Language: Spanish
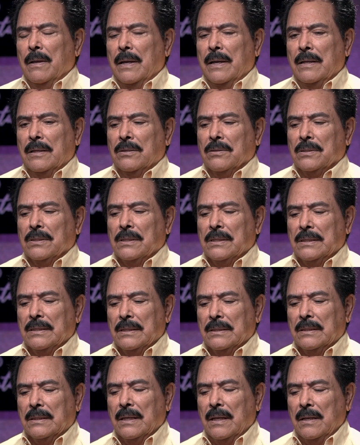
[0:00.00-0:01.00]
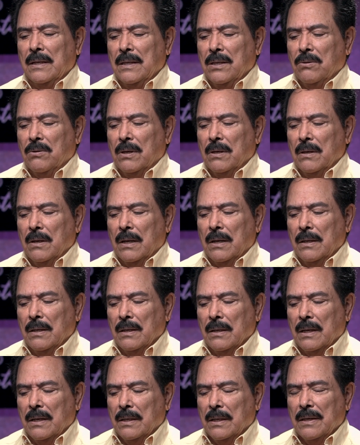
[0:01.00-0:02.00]
Entonces este, le digo
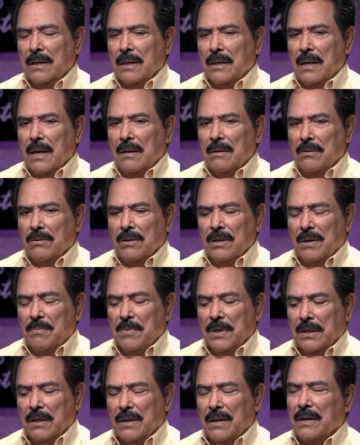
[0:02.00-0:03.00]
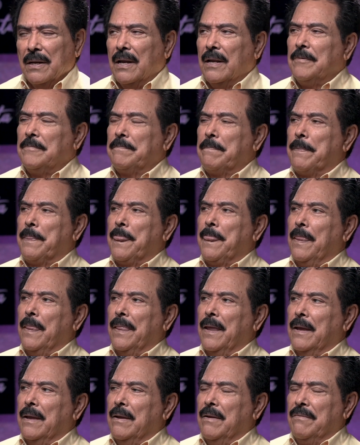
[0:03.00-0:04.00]
al, general, oiga mi general,
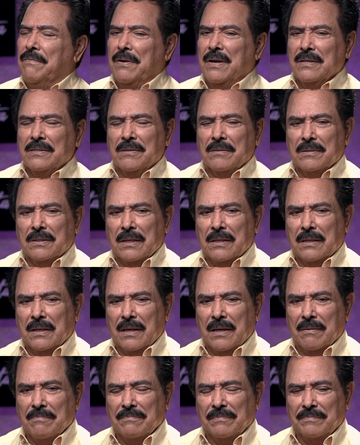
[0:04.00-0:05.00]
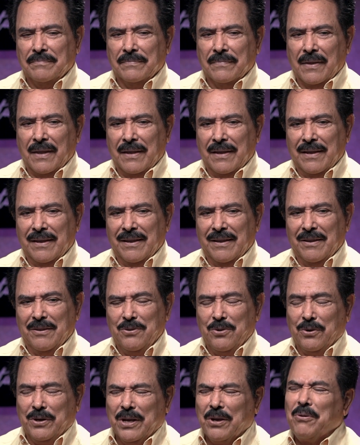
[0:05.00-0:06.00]
fíjese usted que
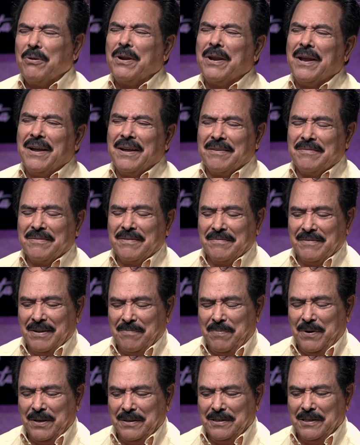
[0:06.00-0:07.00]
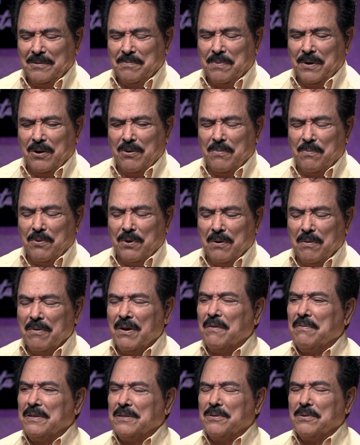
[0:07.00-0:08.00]
yo quiero ir a, participar a un
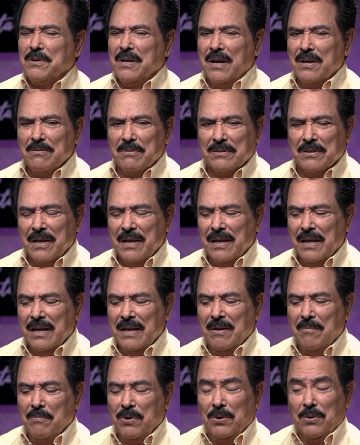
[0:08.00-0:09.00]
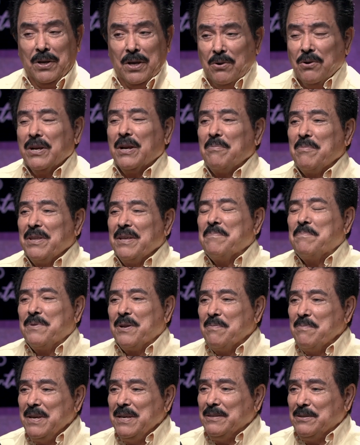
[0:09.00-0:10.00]
programa de aficionados, pero quiero que me dé
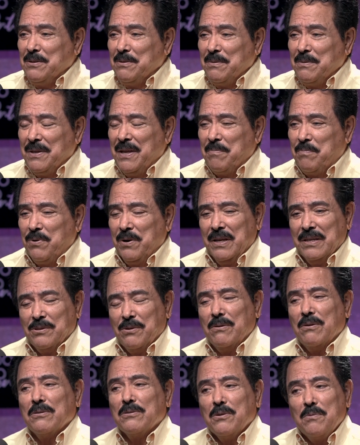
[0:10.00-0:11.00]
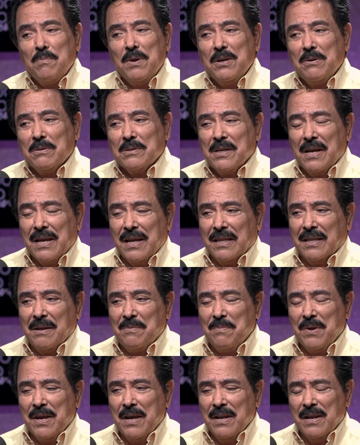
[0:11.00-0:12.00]
permiso, ¿verdad? Porque son los domingos allá
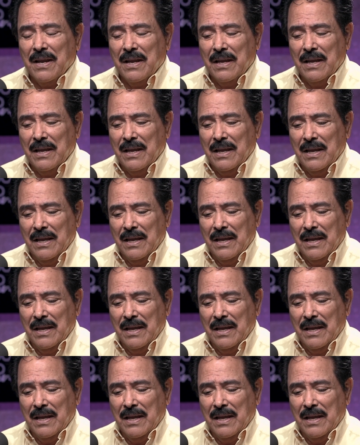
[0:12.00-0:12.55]
también.